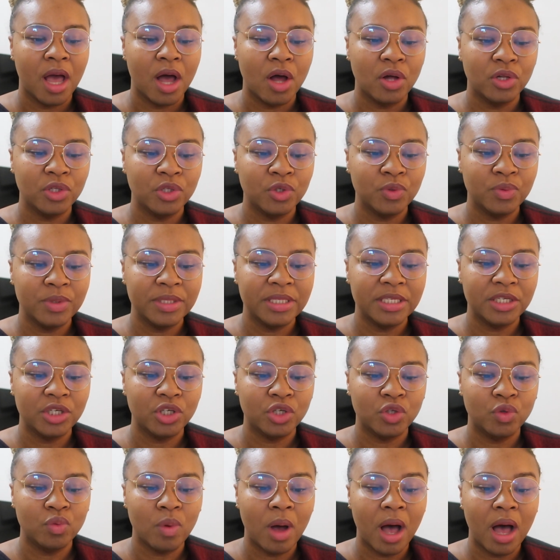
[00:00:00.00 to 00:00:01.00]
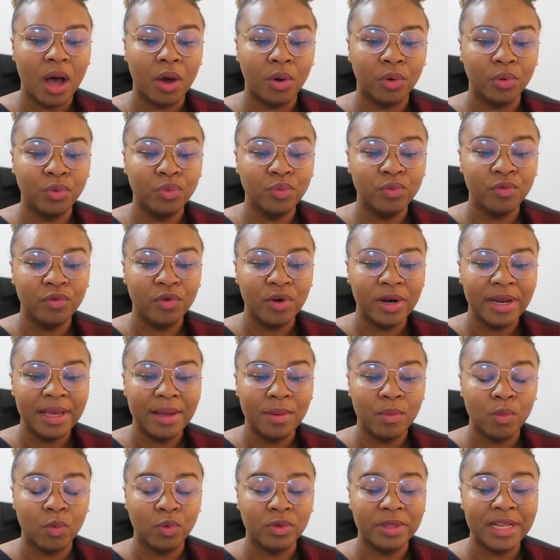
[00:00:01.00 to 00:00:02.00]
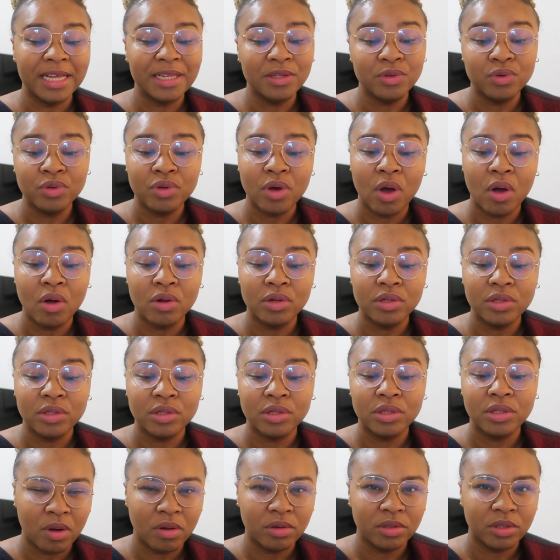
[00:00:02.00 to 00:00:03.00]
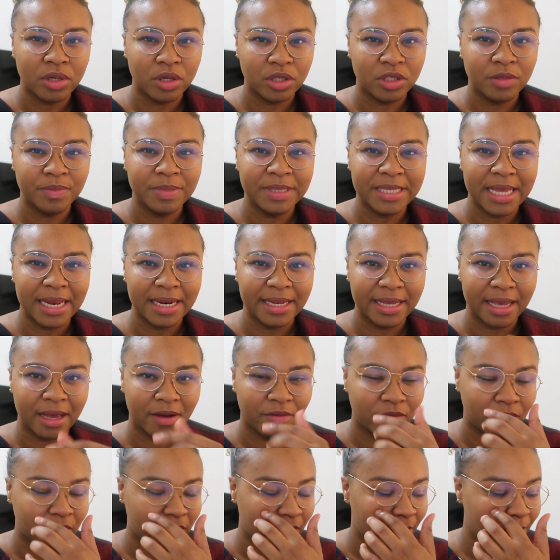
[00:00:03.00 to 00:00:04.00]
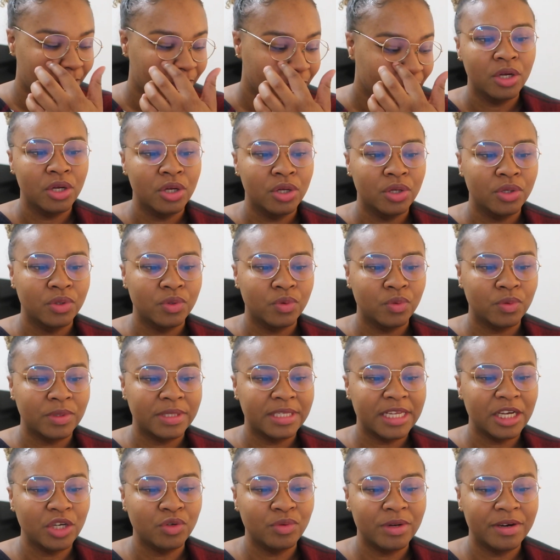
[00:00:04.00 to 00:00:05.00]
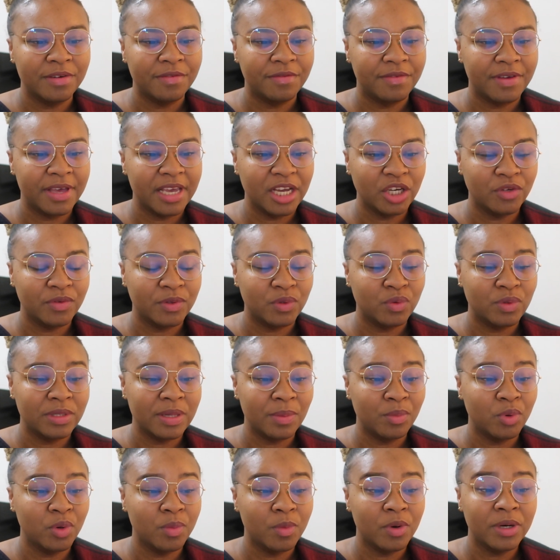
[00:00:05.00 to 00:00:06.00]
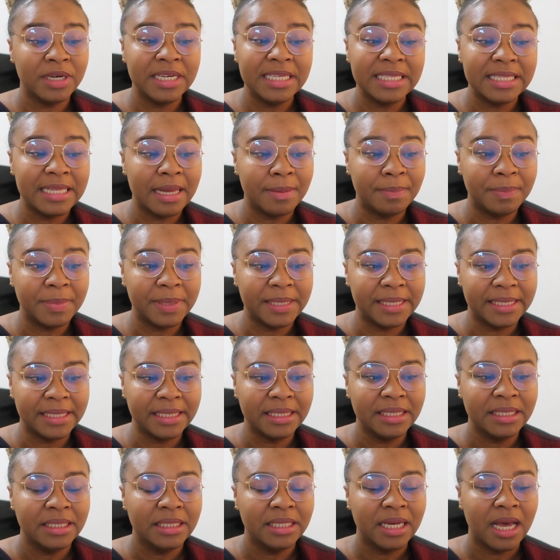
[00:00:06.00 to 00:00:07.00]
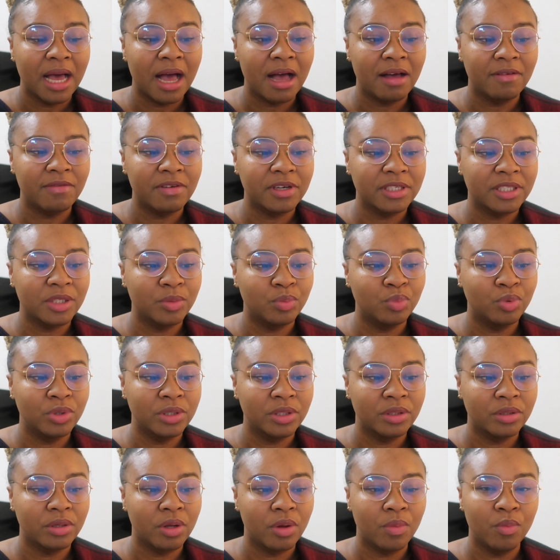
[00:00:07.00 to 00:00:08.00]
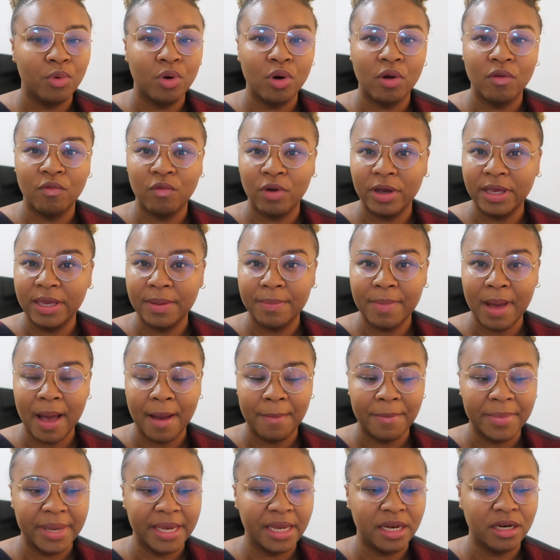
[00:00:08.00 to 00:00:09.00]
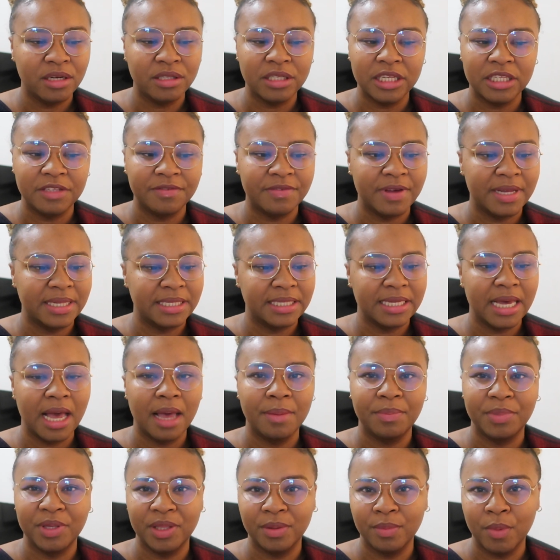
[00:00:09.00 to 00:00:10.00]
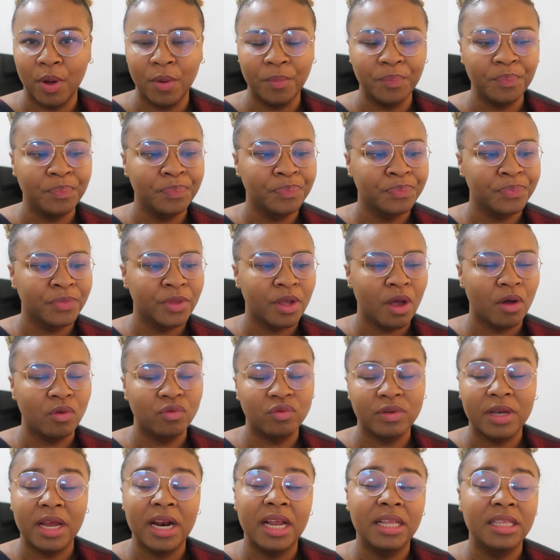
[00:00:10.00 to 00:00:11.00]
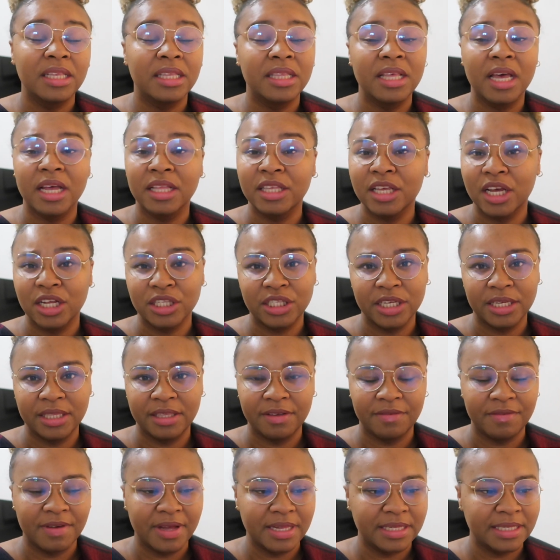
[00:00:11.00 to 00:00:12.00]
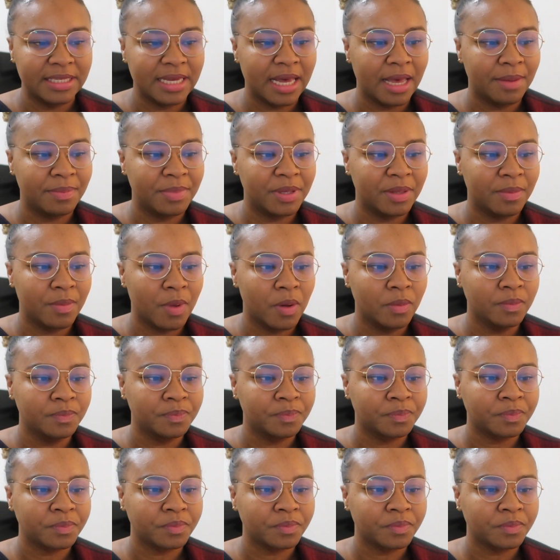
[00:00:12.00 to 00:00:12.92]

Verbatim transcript: Ensuite, je dois renouveler mon assurance, assurance hospitalière. Voilà. Donc ça, je vais le faire. Je vais tout simplement les appeler afin qu'ils puissent euh, me l'envoyer par mail. Ça se fait assez rapidement. En tout cas, l'année dernière, ça a été fait assez rapidement.